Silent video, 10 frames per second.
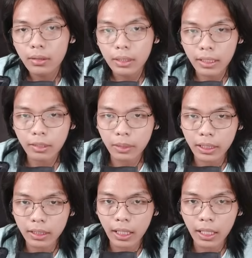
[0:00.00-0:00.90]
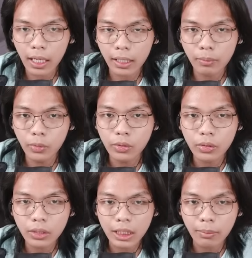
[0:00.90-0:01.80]
Ya sebenarnya dia gak akan muncul
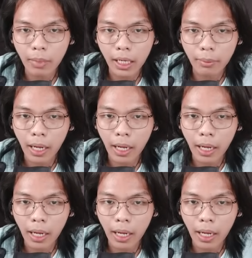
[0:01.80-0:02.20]
di malam